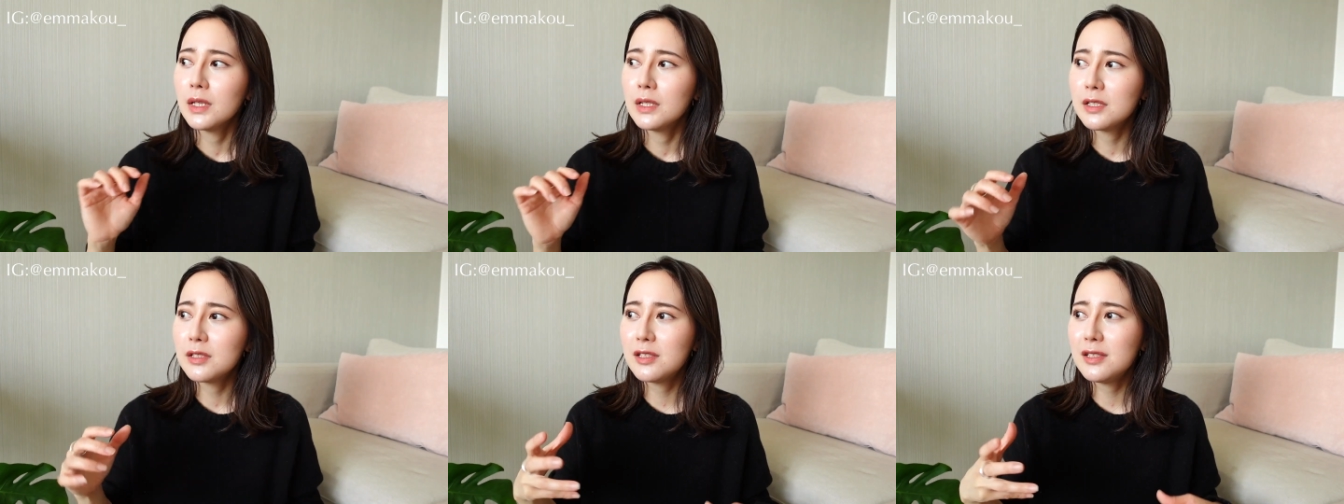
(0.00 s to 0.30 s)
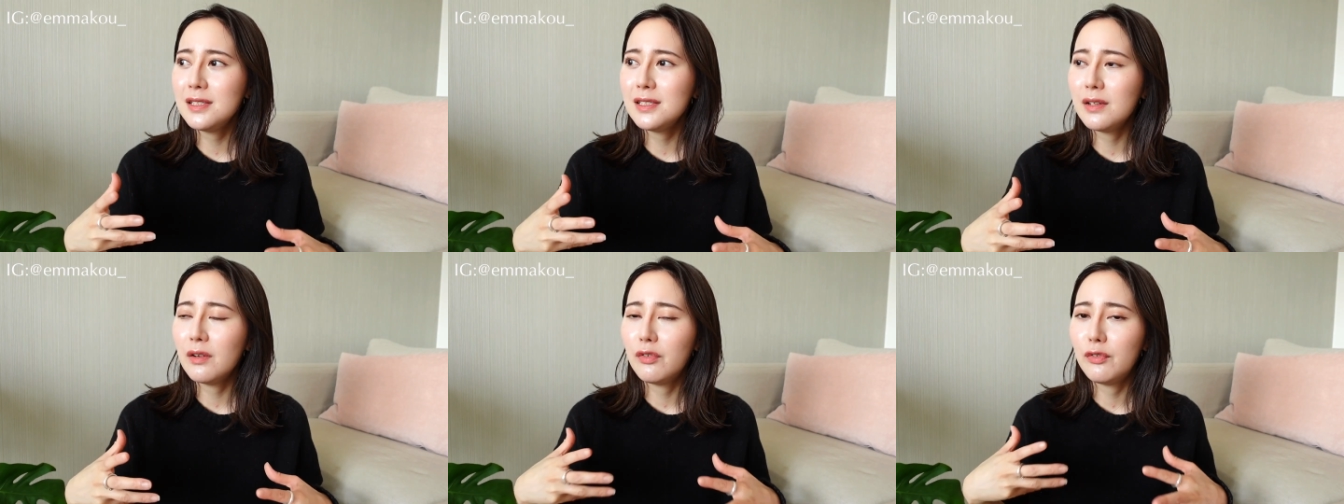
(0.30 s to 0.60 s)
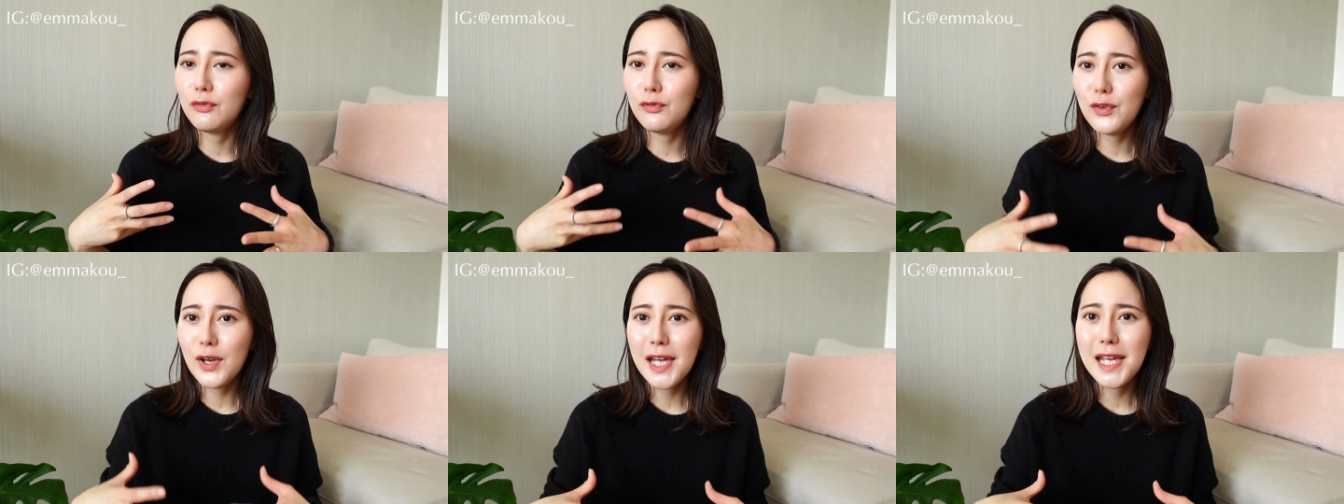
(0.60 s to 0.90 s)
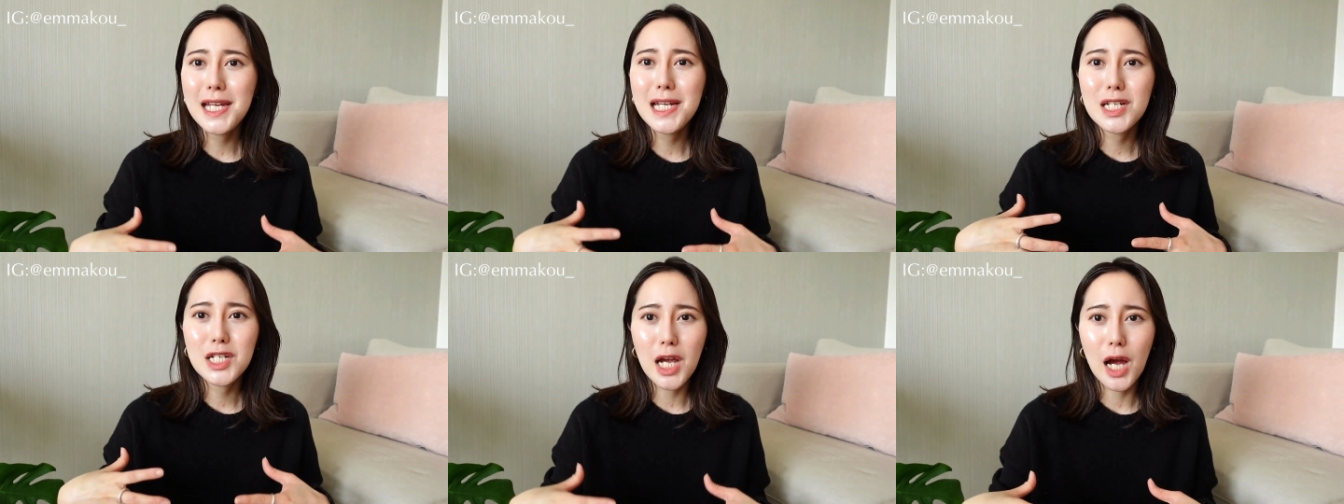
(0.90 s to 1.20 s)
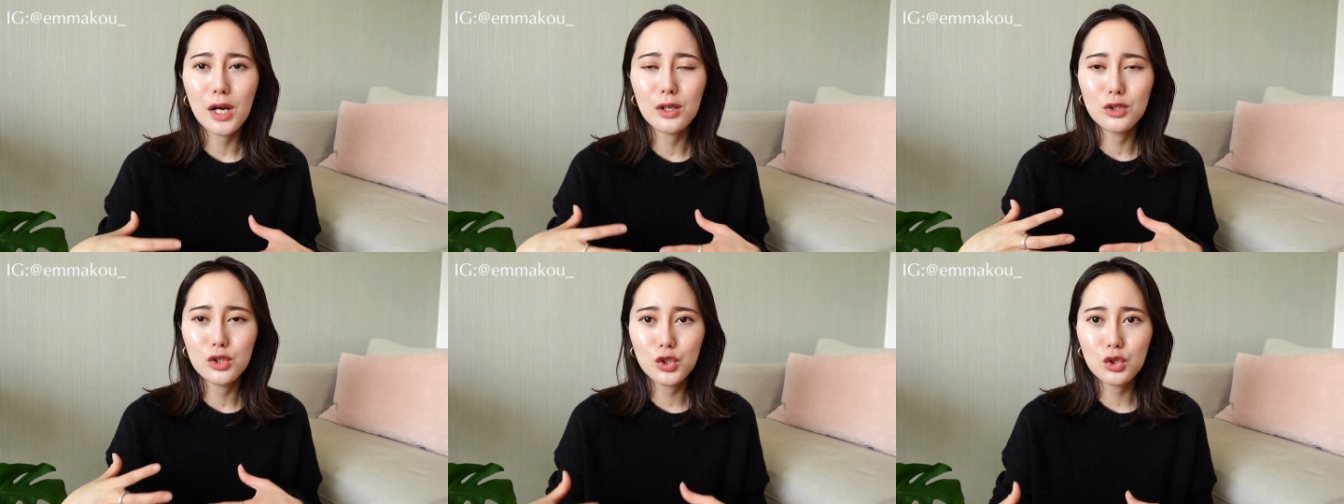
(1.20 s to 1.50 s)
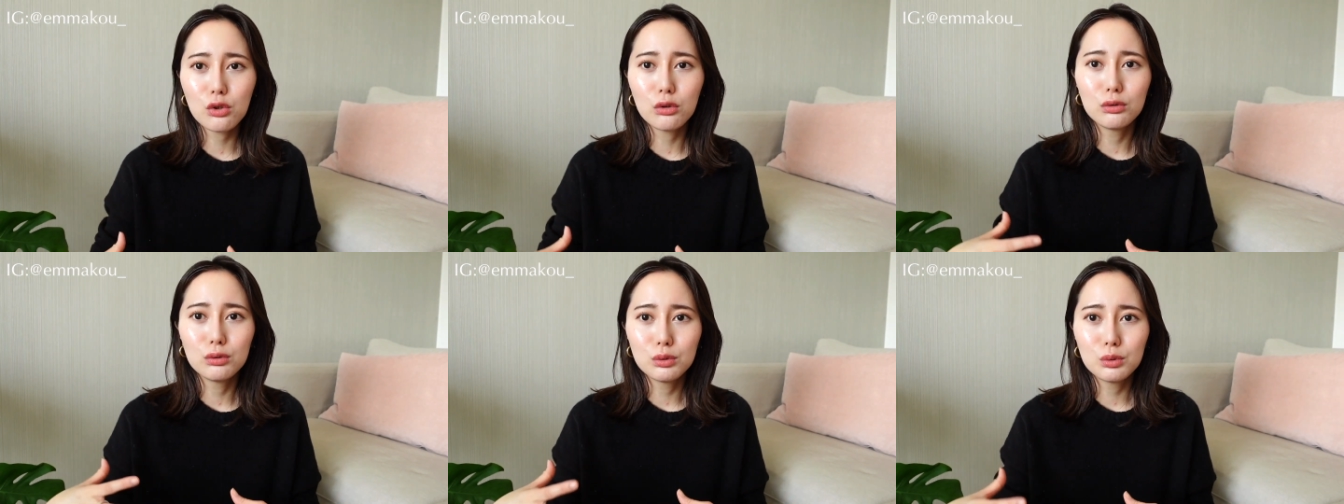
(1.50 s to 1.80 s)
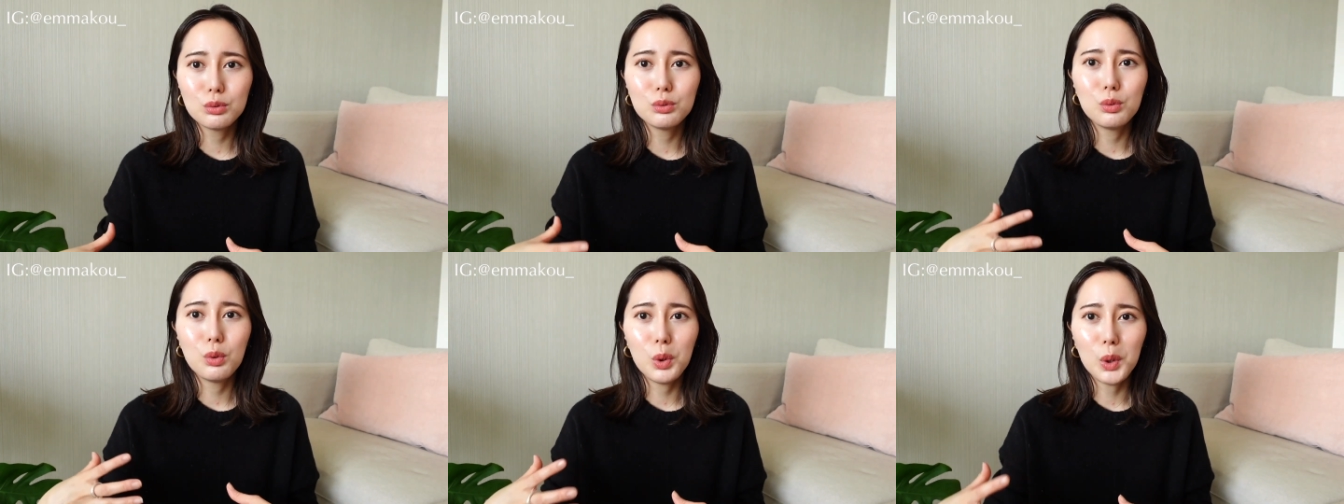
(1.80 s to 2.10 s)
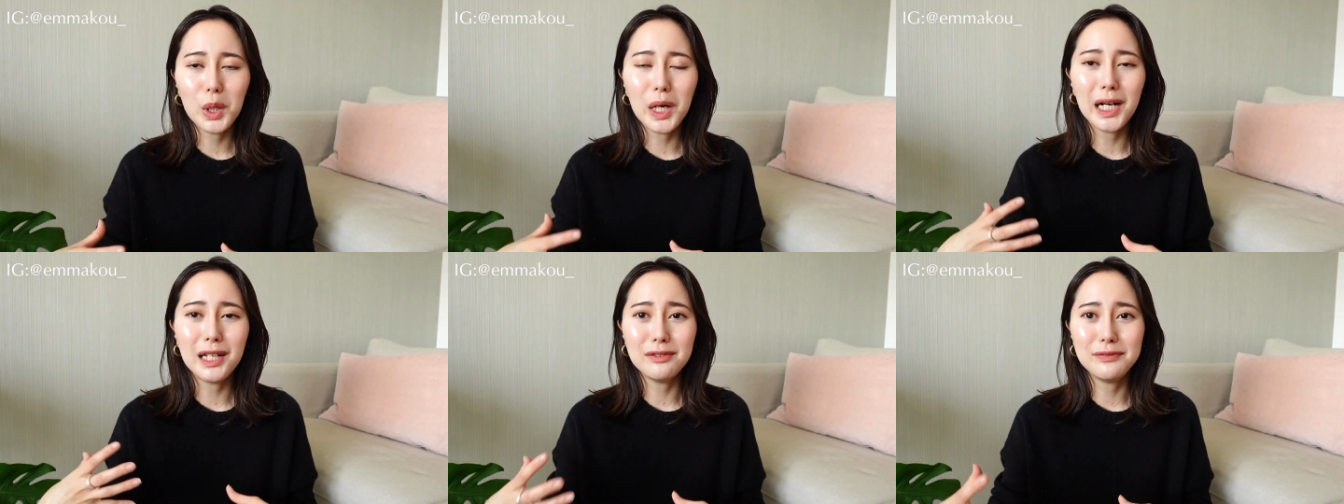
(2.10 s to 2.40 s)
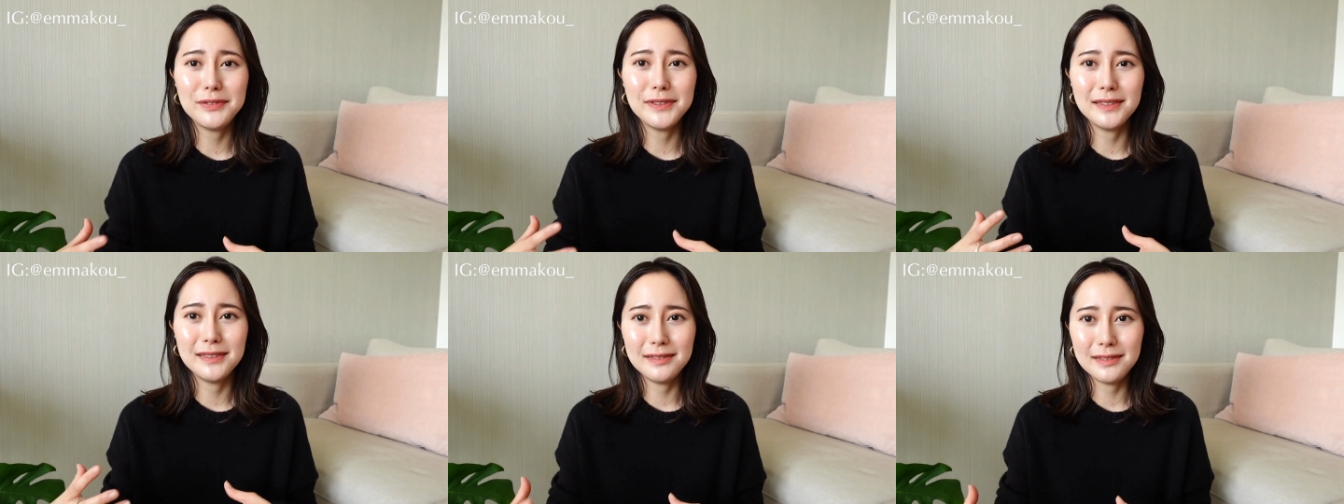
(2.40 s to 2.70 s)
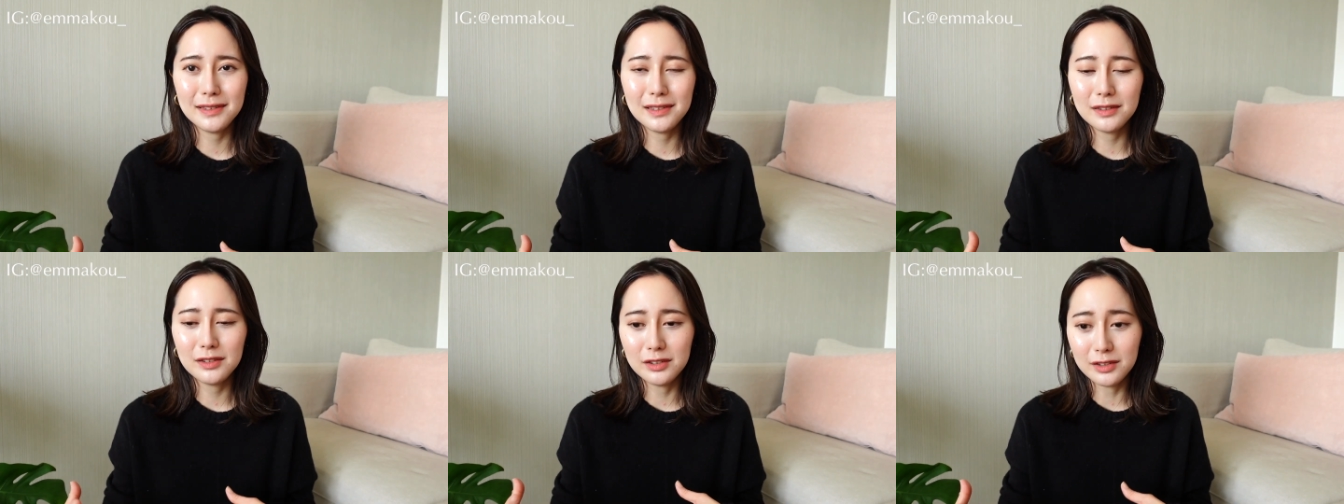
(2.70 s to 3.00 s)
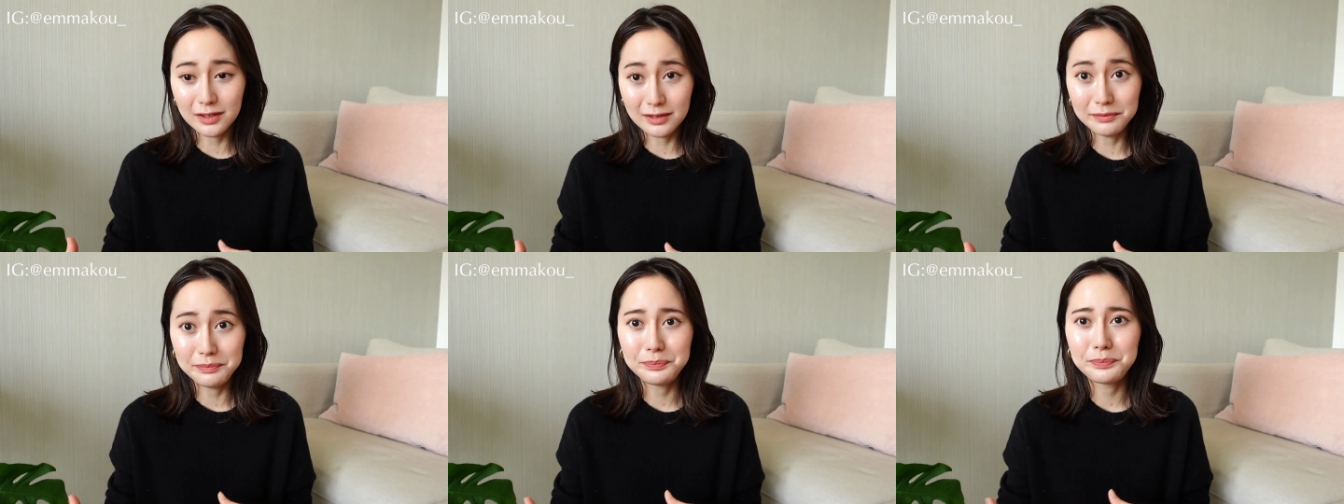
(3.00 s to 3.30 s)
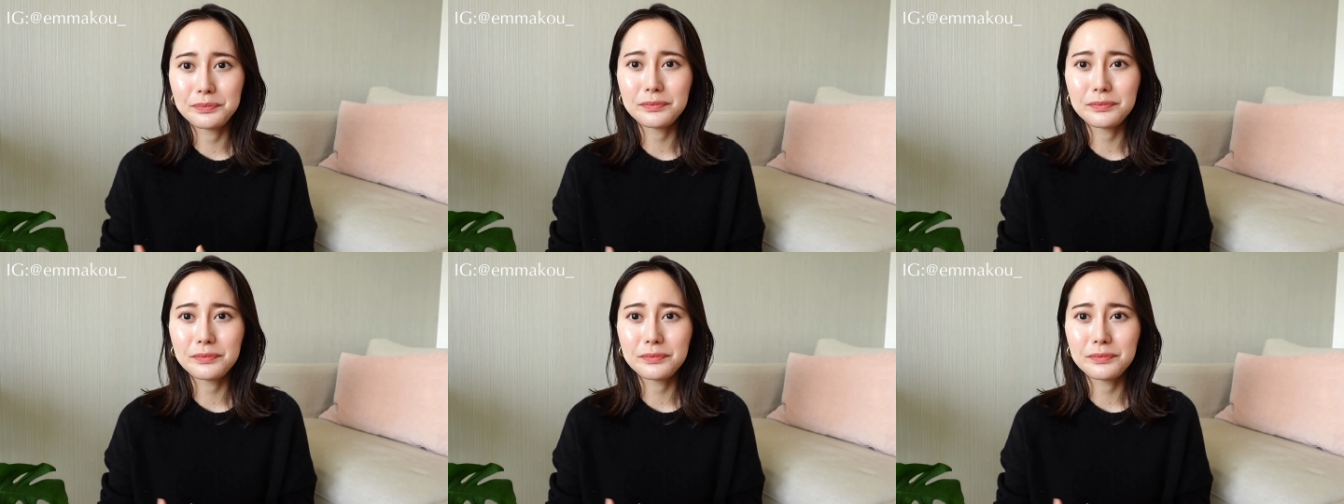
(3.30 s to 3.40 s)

是一个非常重度花粉的人，